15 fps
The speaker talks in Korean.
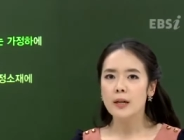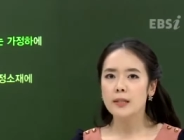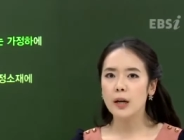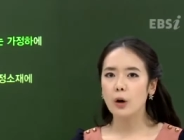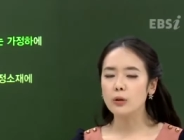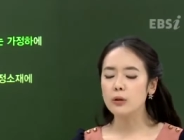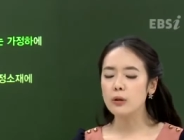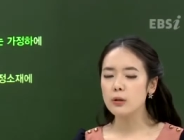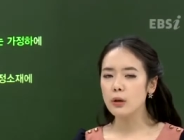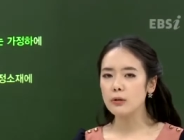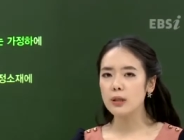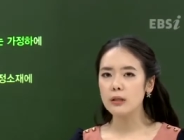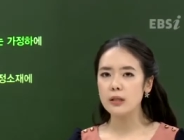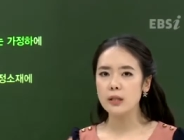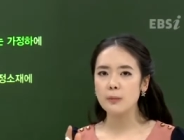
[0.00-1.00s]
자, 어떤
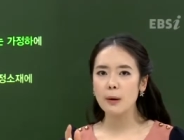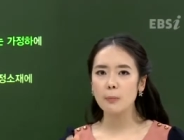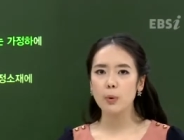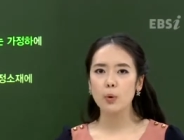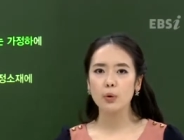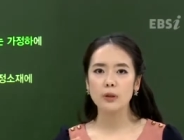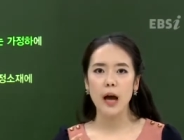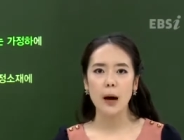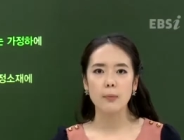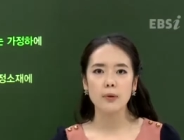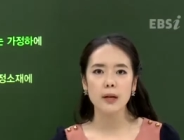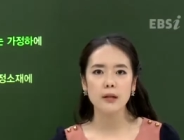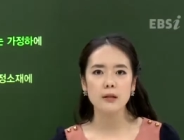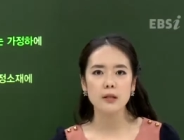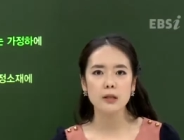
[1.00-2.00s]
선택지만 보고 답을 하는